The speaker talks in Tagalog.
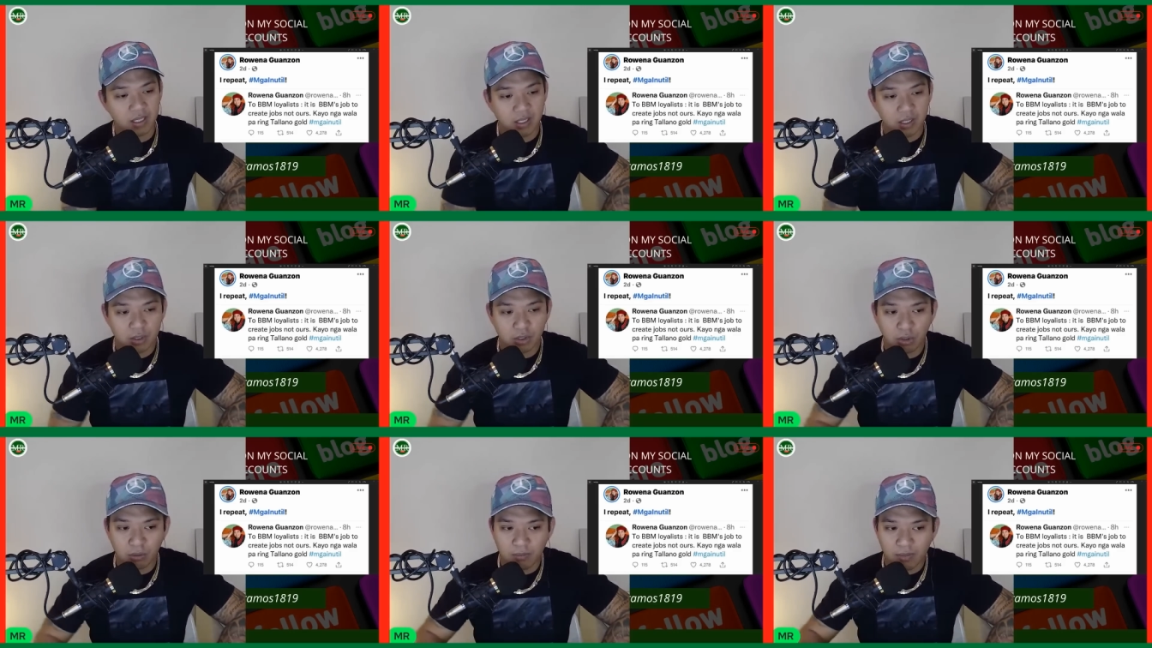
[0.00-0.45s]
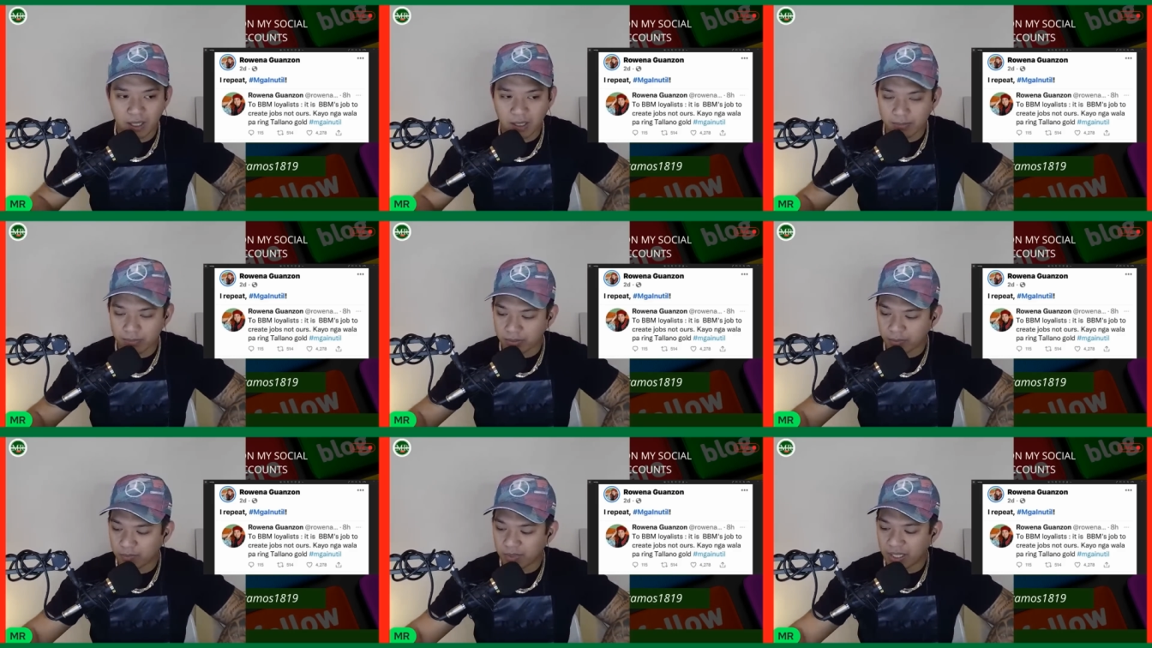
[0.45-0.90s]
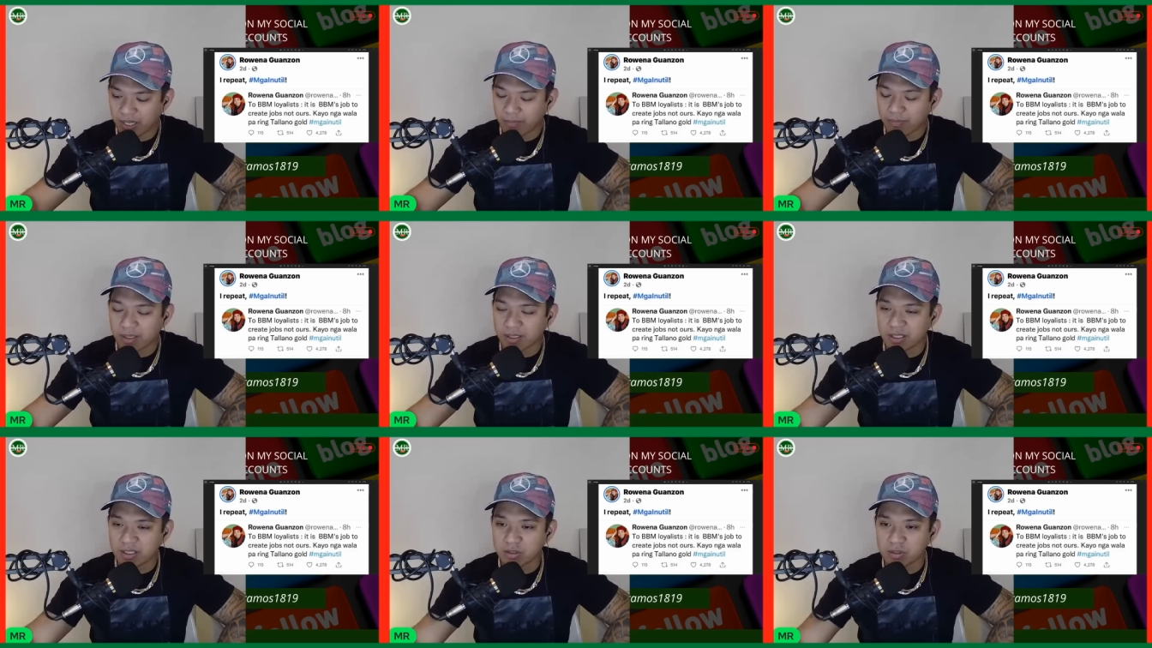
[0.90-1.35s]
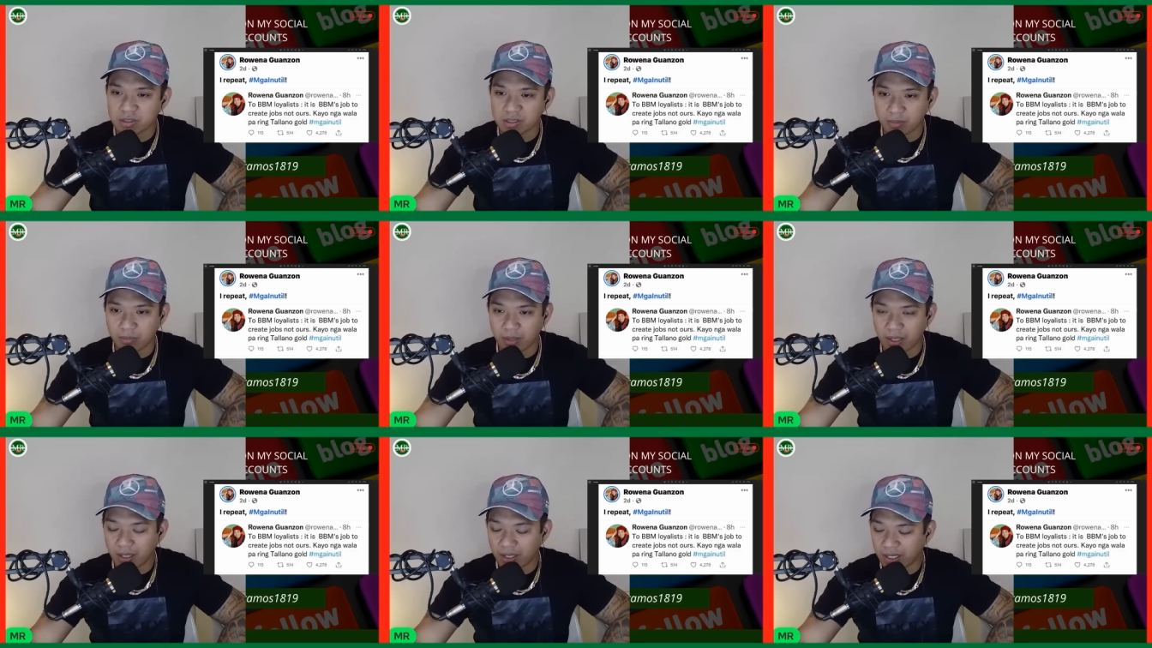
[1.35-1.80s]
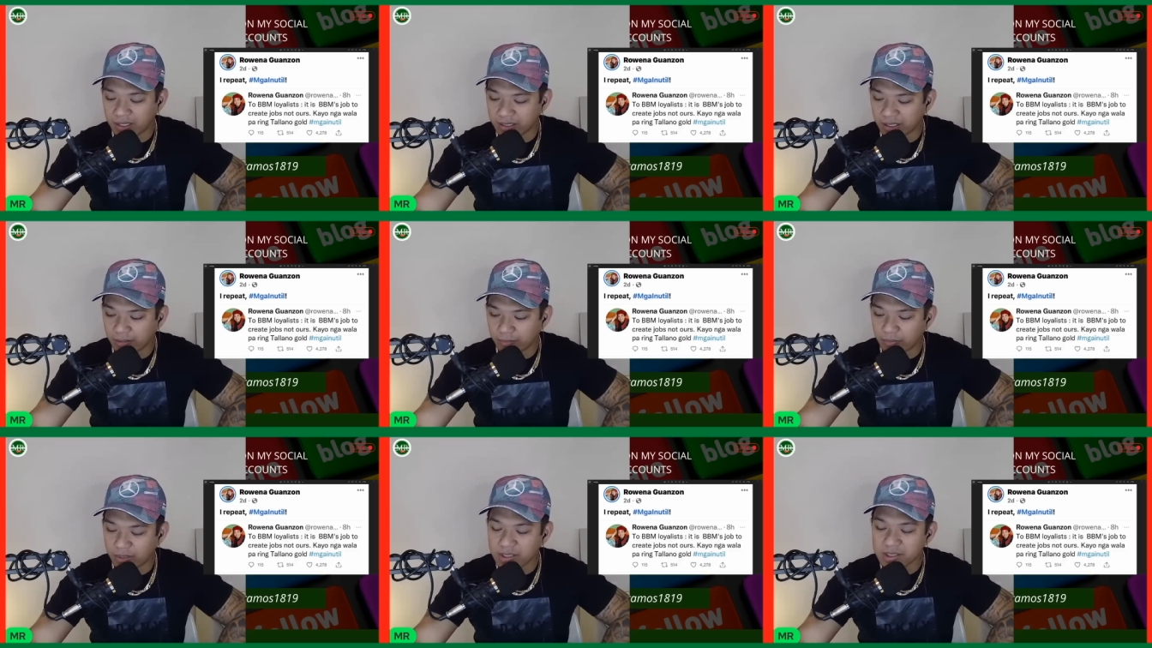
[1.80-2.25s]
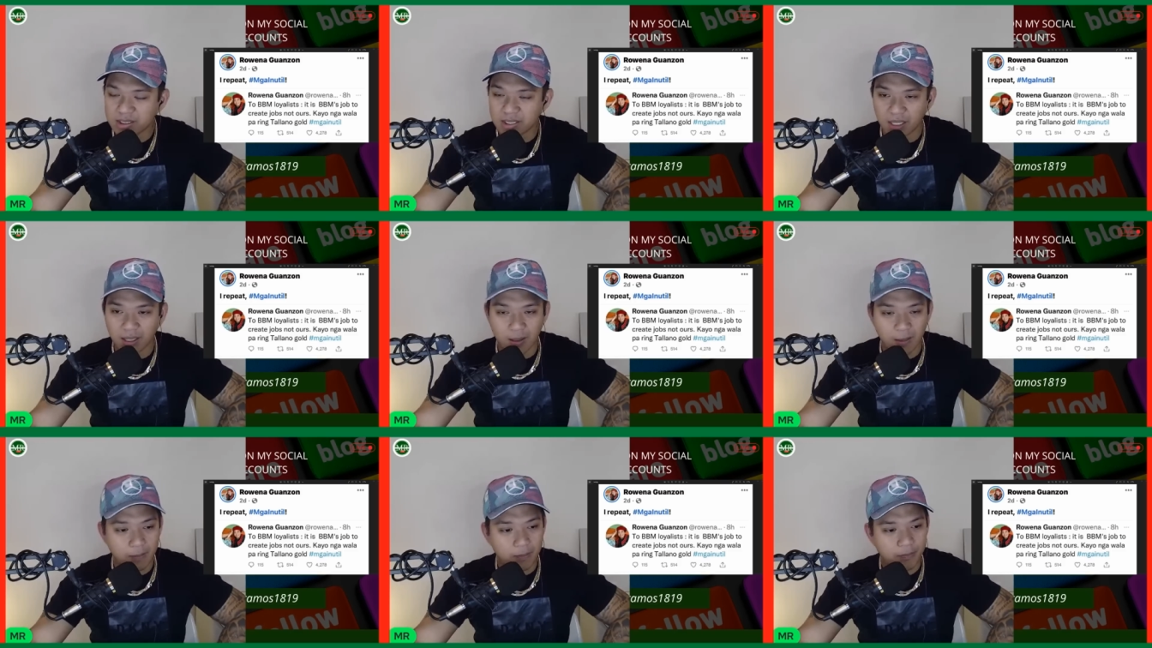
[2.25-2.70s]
ng mga problema dito sa ating bansa,